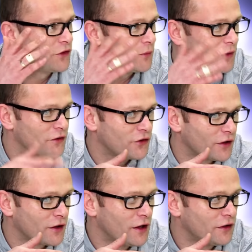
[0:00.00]
Nie
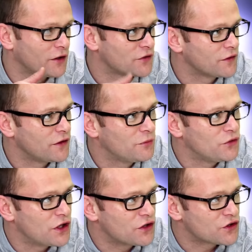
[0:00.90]
będzie tych wszystkich
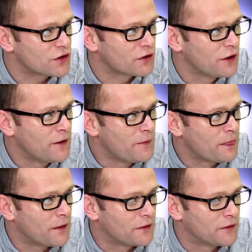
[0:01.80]
mniejszych
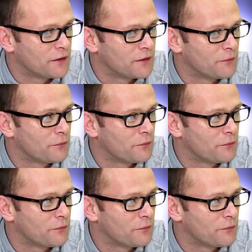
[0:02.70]
E,